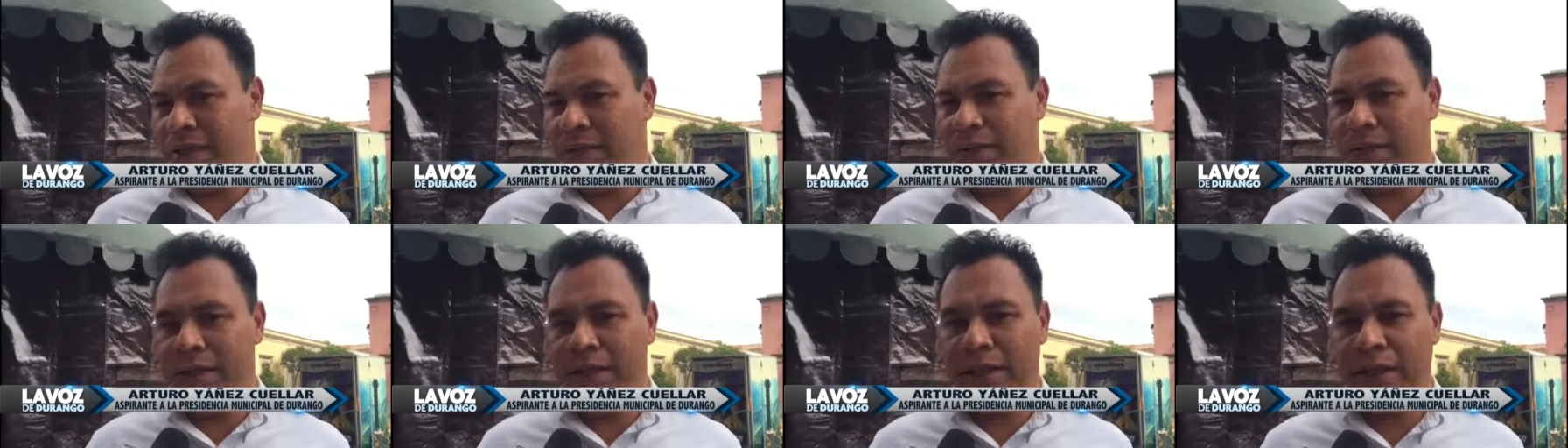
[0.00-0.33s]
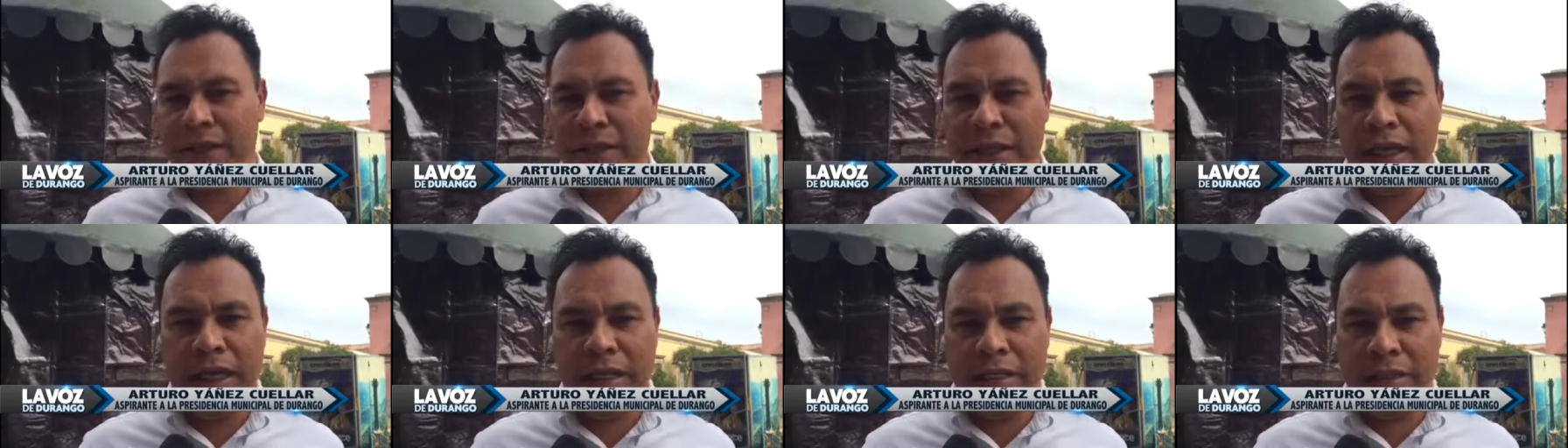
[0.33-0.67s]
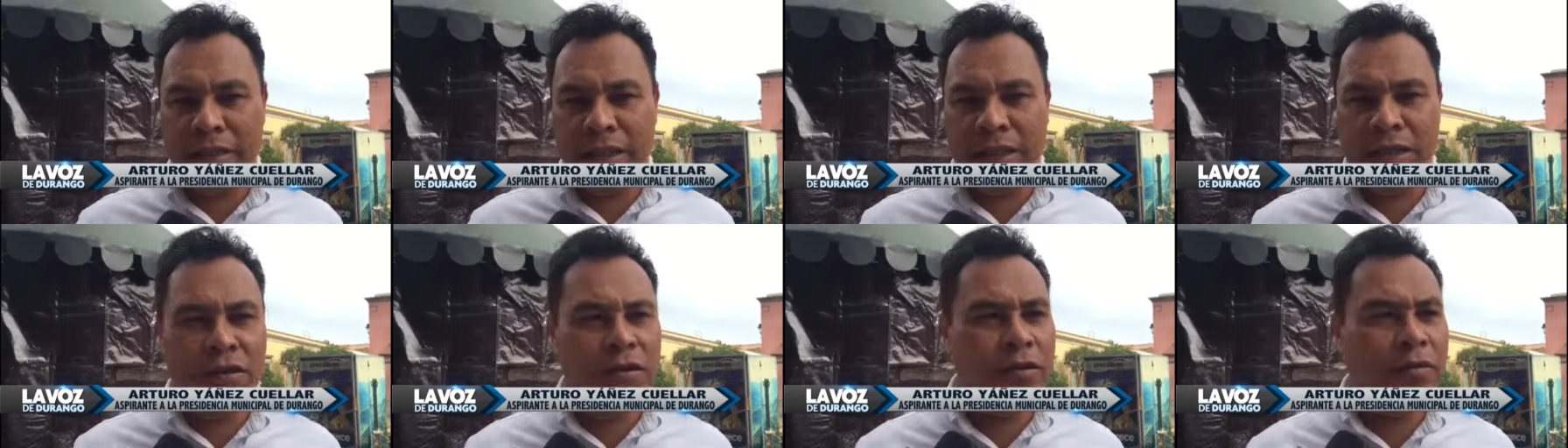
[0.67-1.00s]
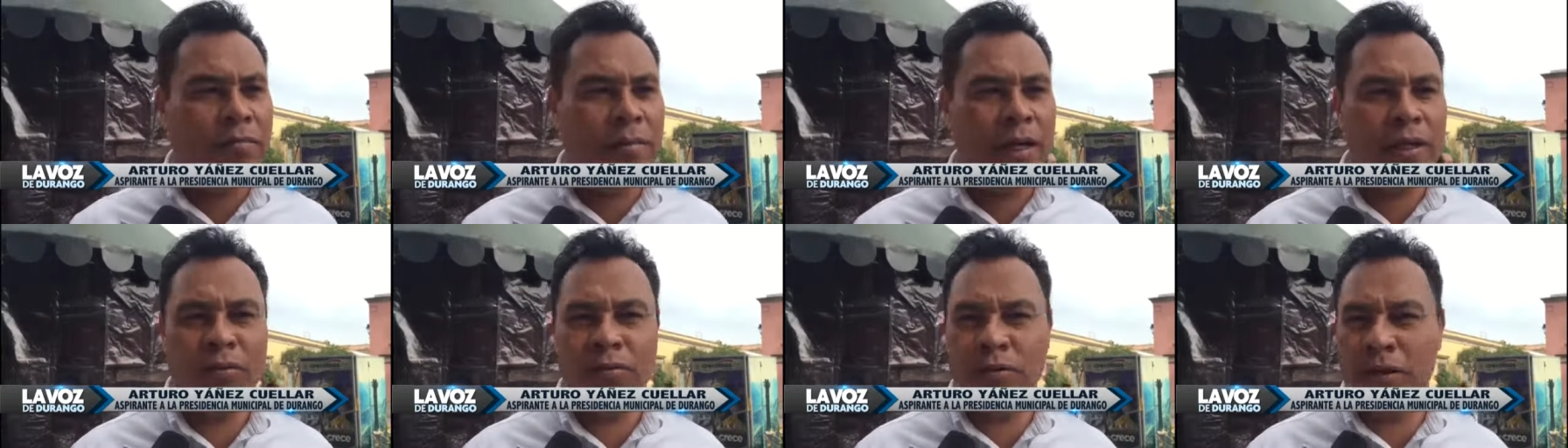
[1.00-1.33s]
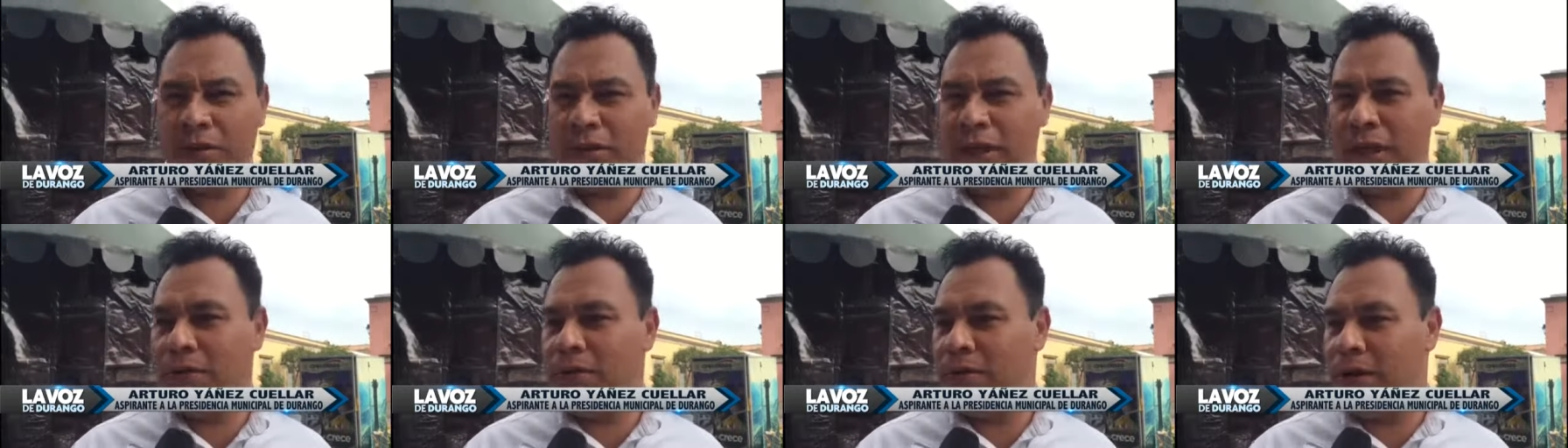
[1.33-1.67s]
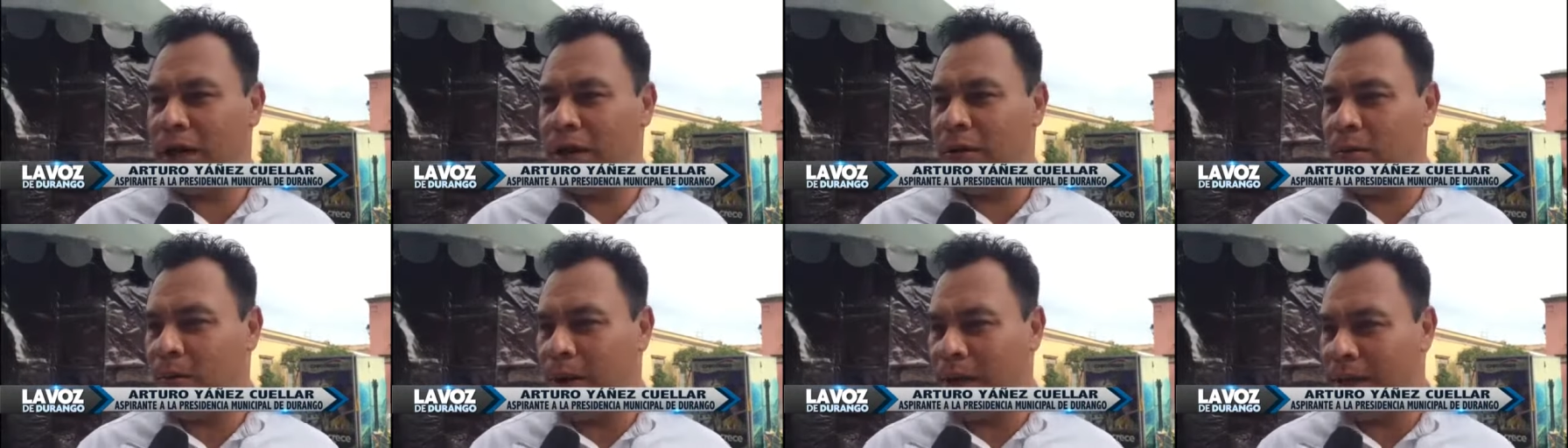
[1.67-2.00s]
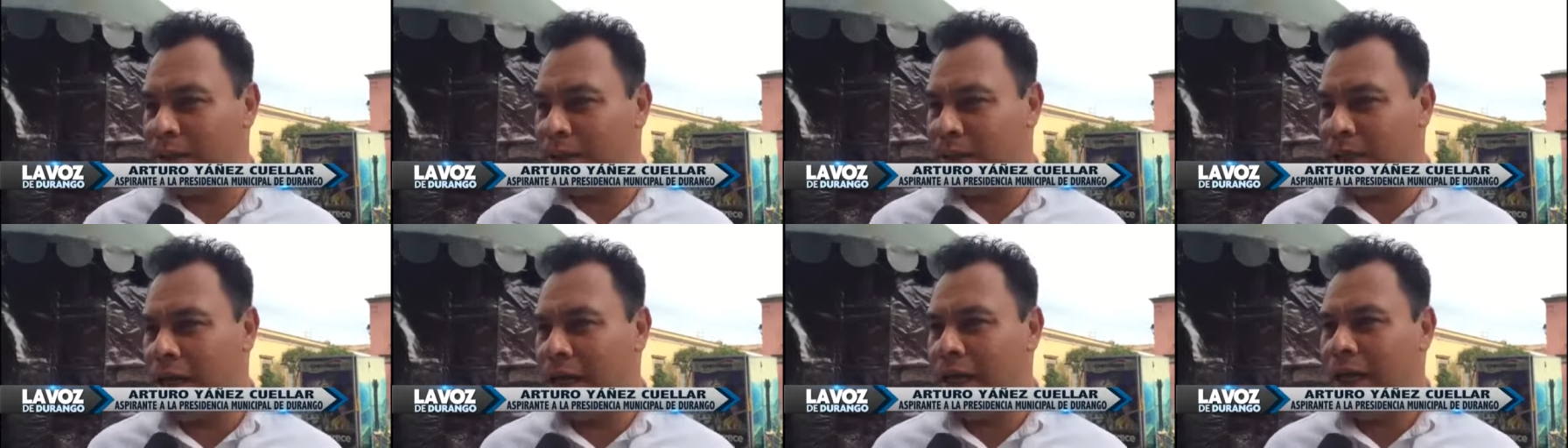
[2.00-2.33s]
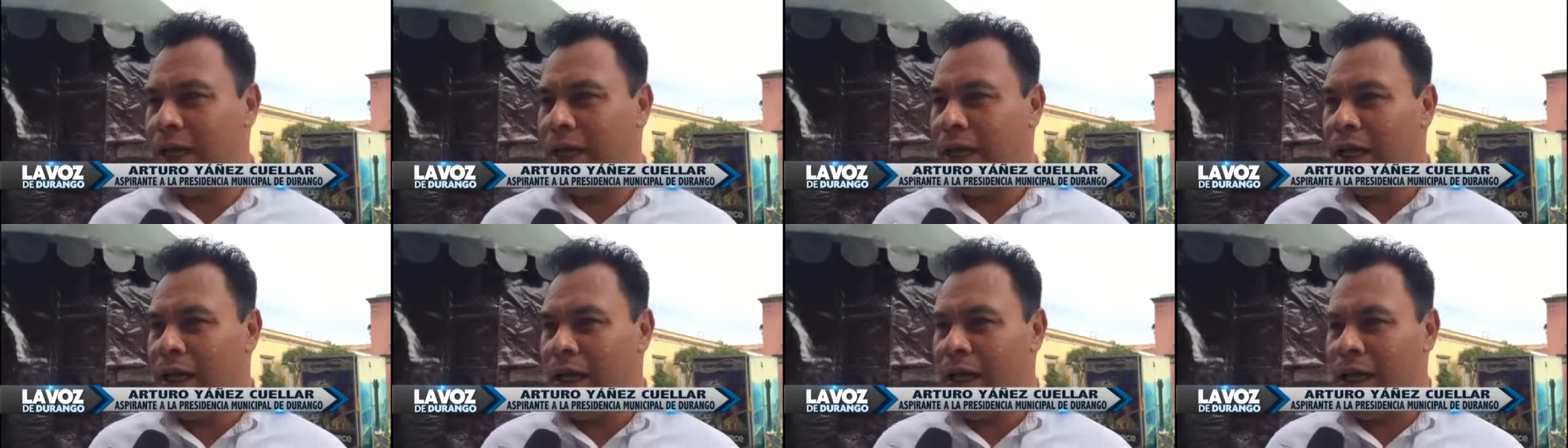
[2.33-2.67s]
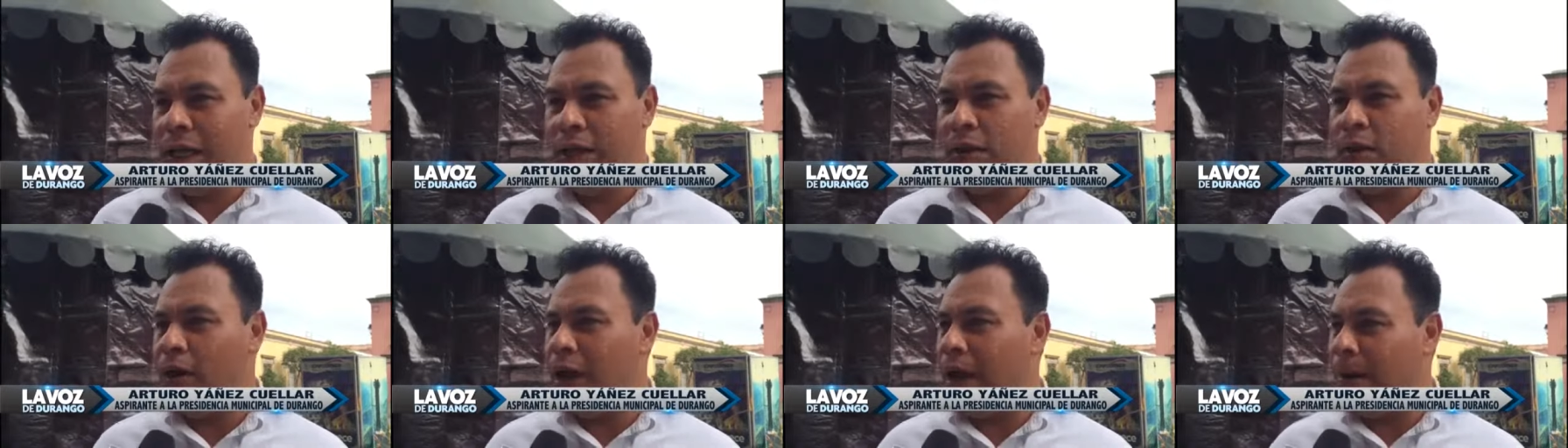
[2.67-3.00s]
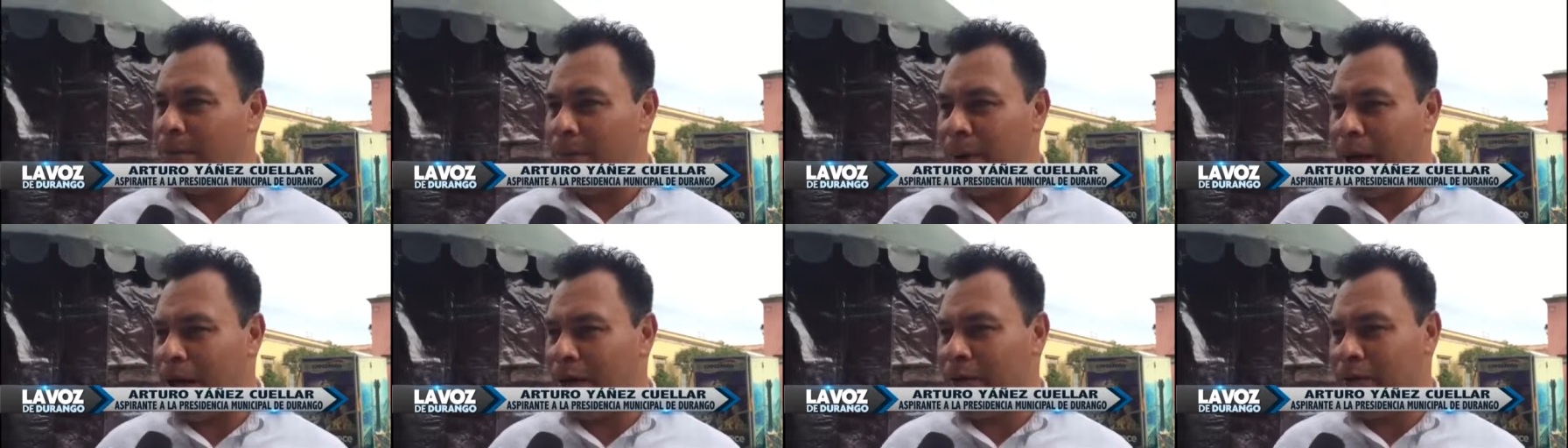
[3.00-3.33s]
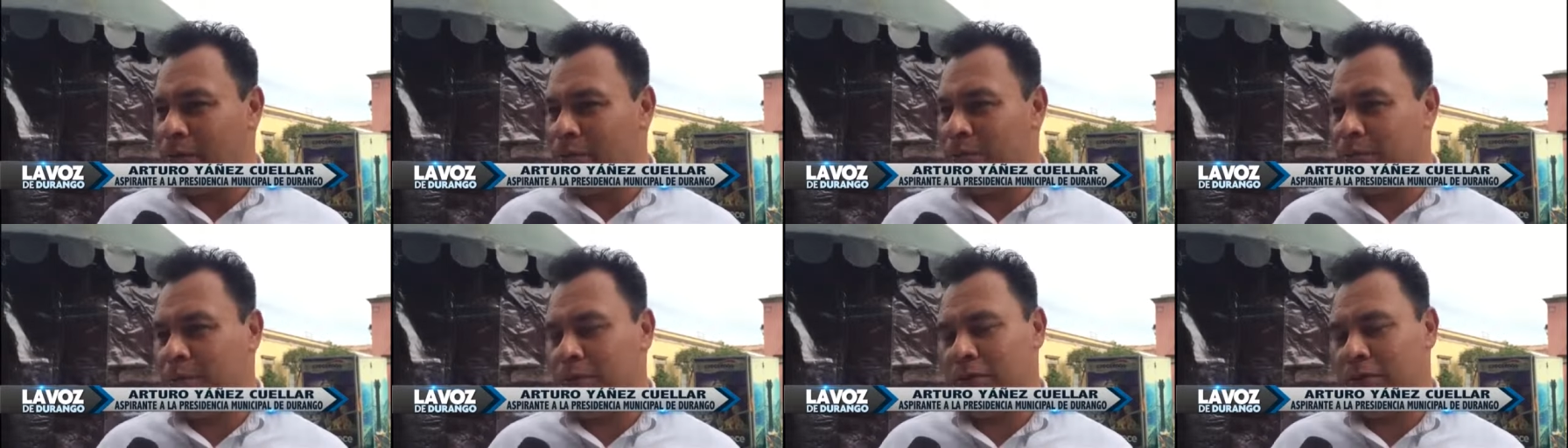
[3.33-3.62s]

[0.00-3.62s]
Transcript: Es decir, si yo mando a hacer una encuesta y yo la pago,